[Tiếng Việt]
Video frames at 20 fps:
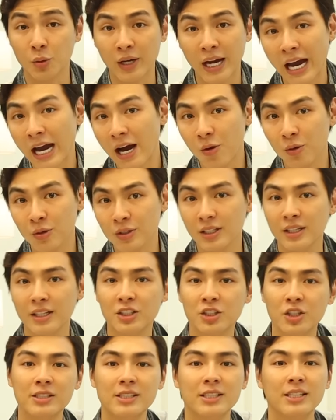chiều cao thì
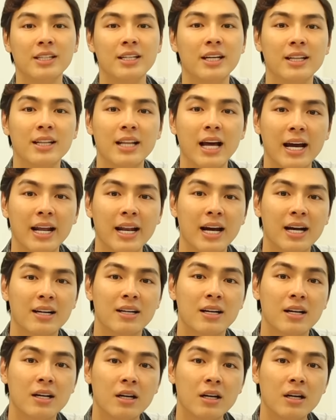cho xì hiện tại
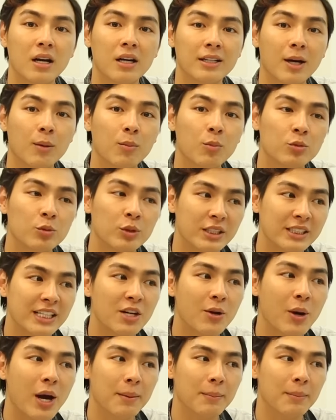đang trong một cái
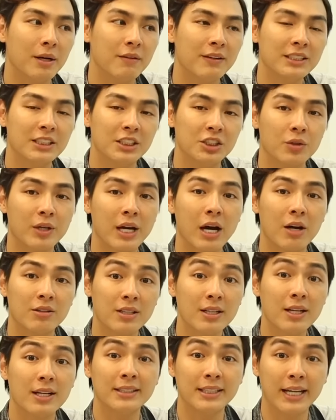giai đoạn mà phát triển chiều
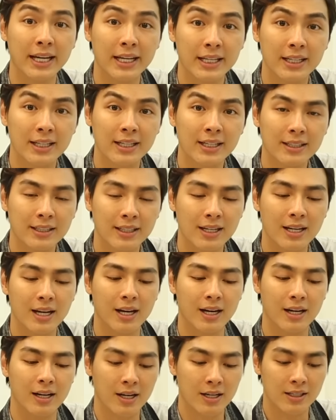cao rất là nhanh nên
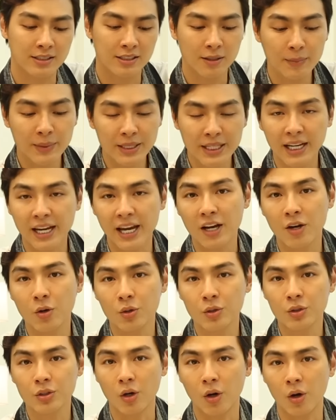là sữa
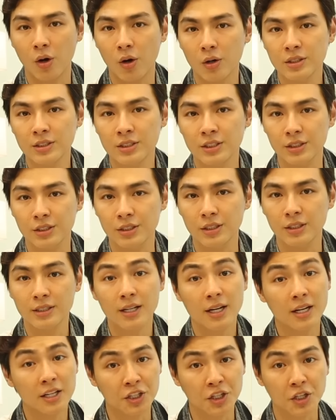metacagon có chứa
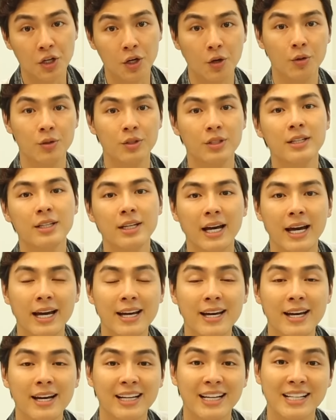rất là nhiều những
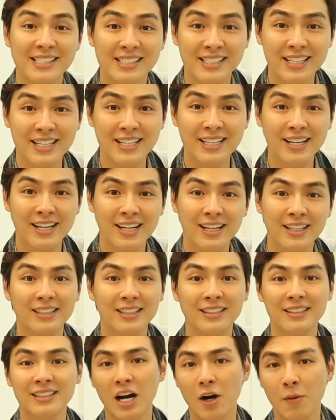cái canxi
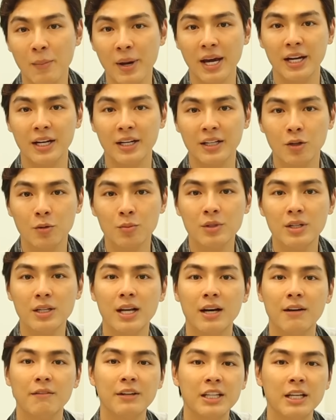từ tảo biển cũng như
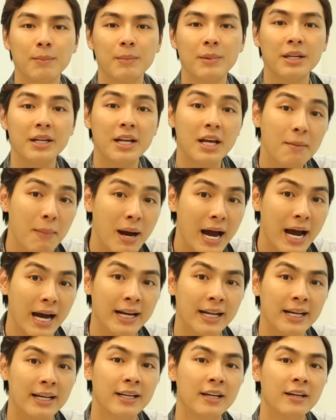là vitamin
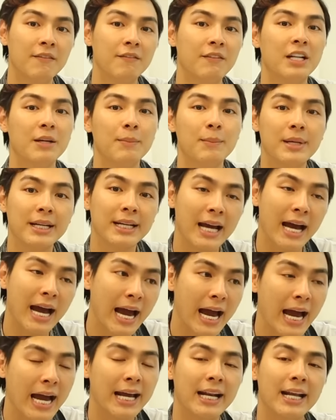D3 này, vitamin
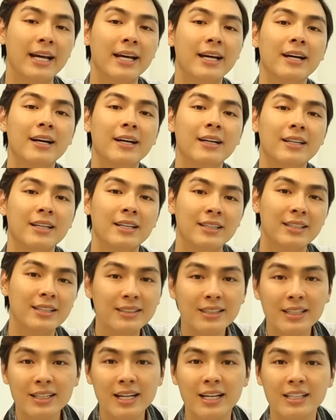K2 này thì
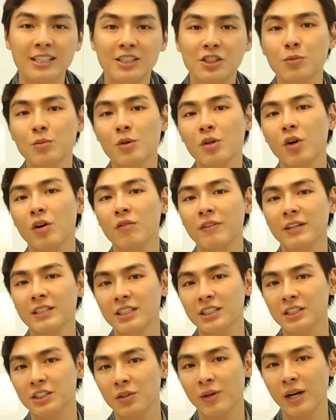những chất này sẽ giúp cho con phát
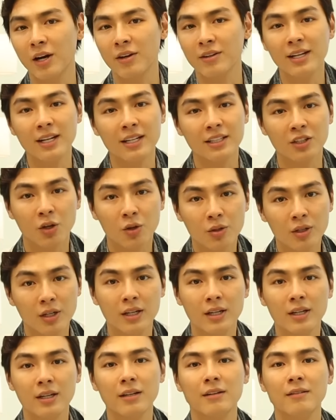triển chiều cao rất là tốt
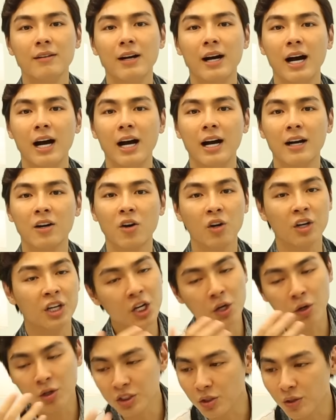và
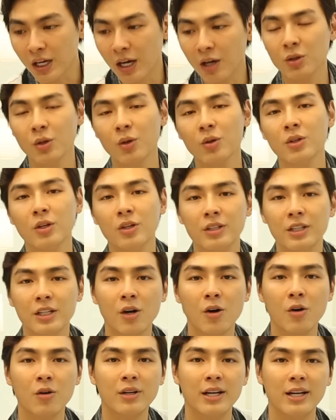khi có chiều cao tốt rồi
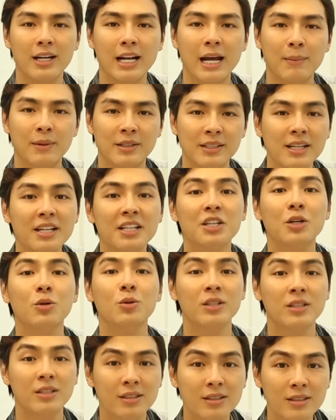thì con có thể làm được rất là
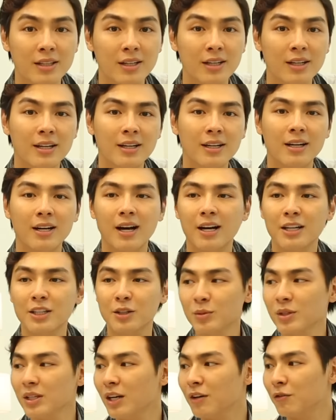nhiều thứ à,
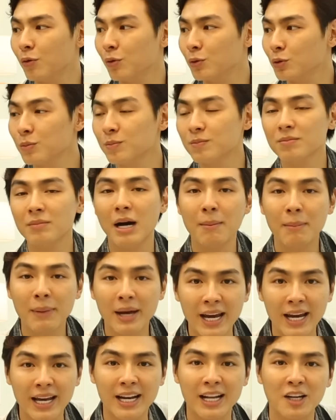giống như là phụ giúp ba
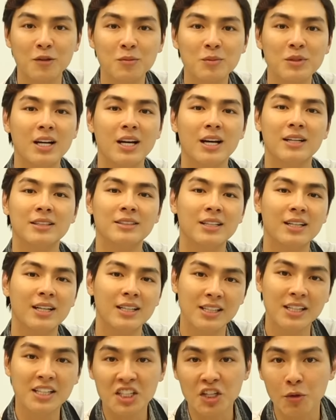mẹ này cũng như là chơi
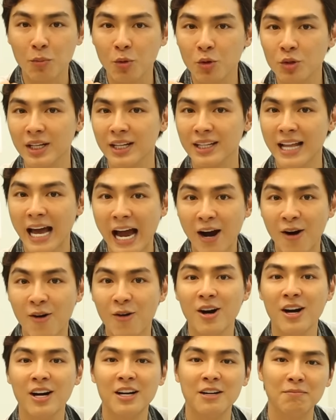được rất nhiều môn thể
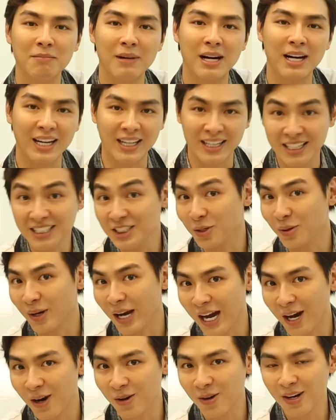thao mà cần đến chiều
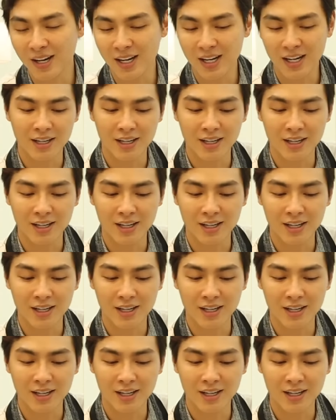cao